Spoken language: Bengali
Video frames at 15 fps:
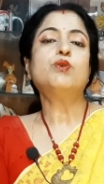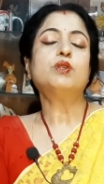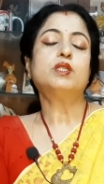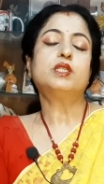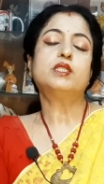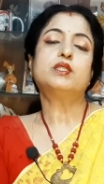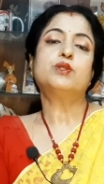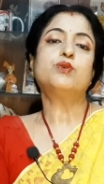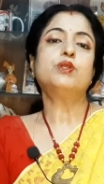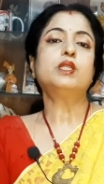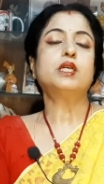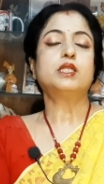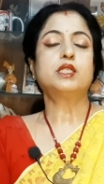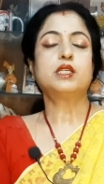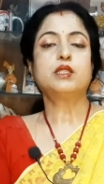কন্ট্রাস্ট করে
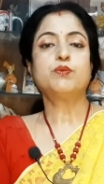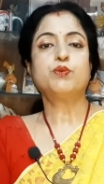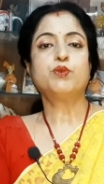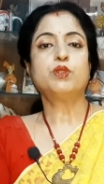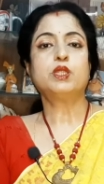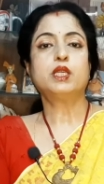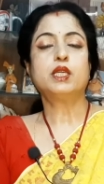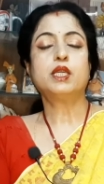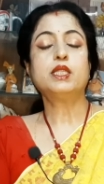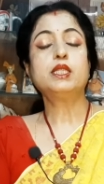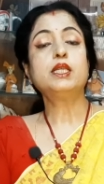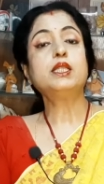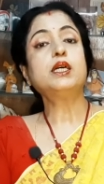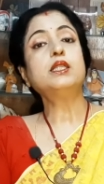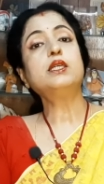তার সাথে পরতে
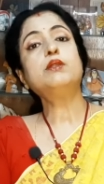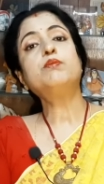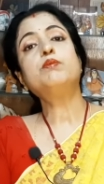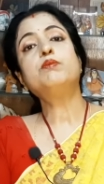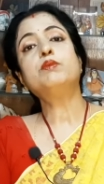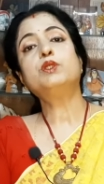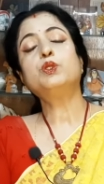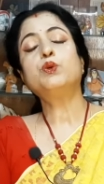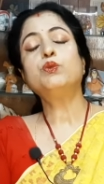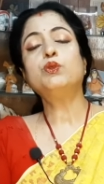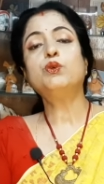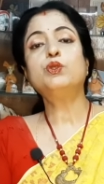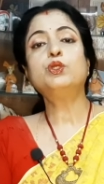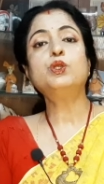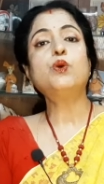এতে তাদের
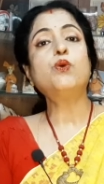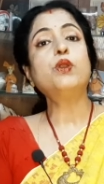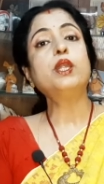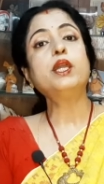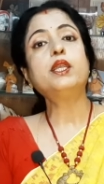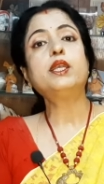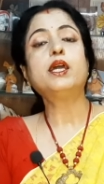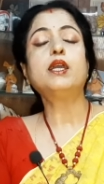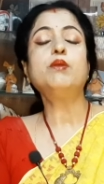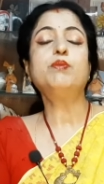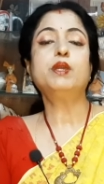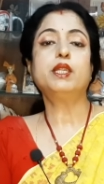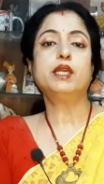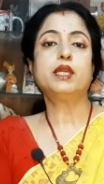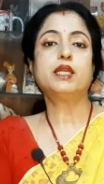সৌন্দর্য অনেকটাই
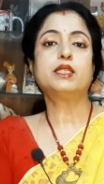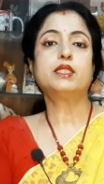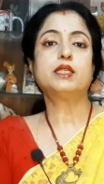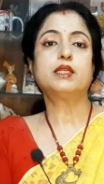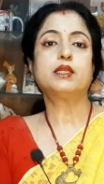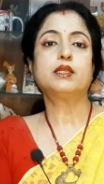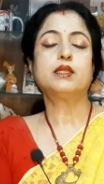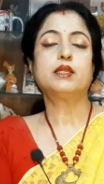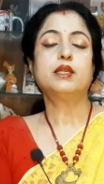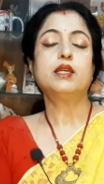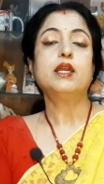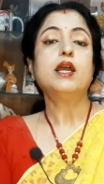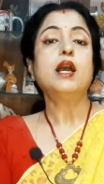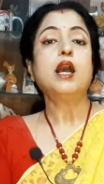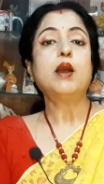বেড়ে গেছে
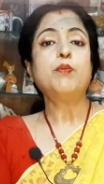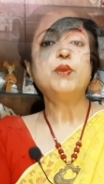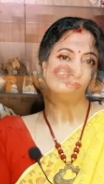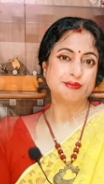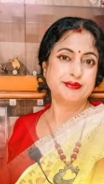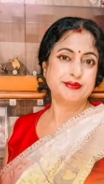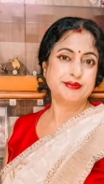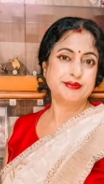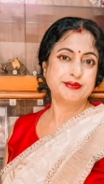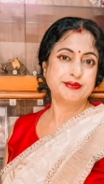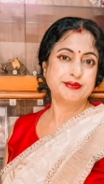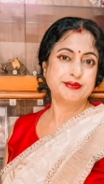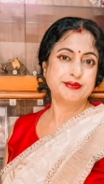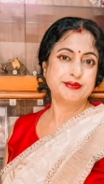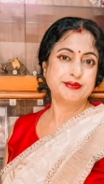
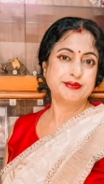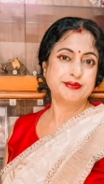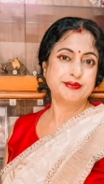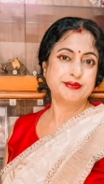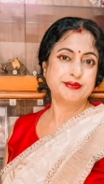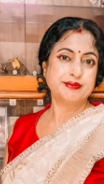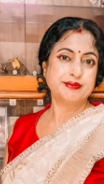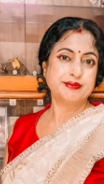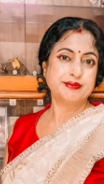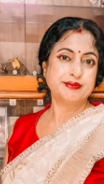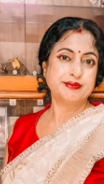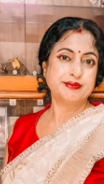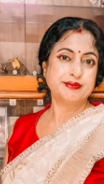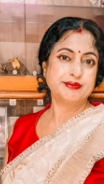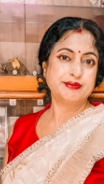আপনাদেরও যদি এরকম
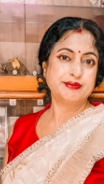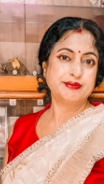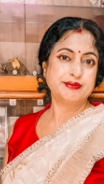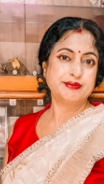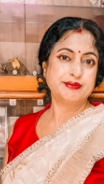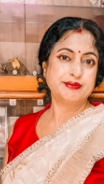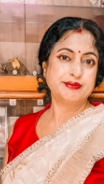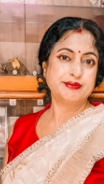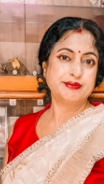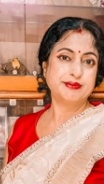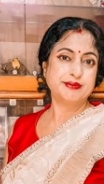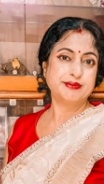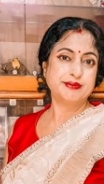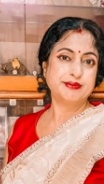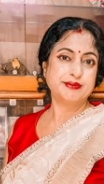ধরনের কোনো শাড়ির সাথে
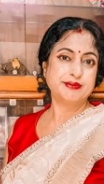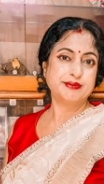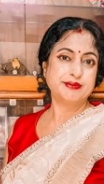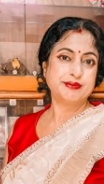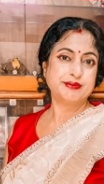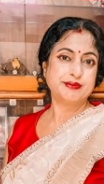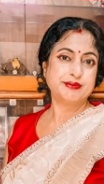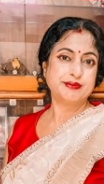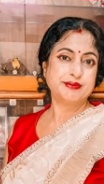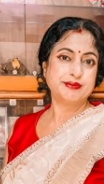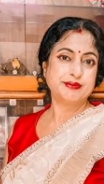ব্লাউজ থাকে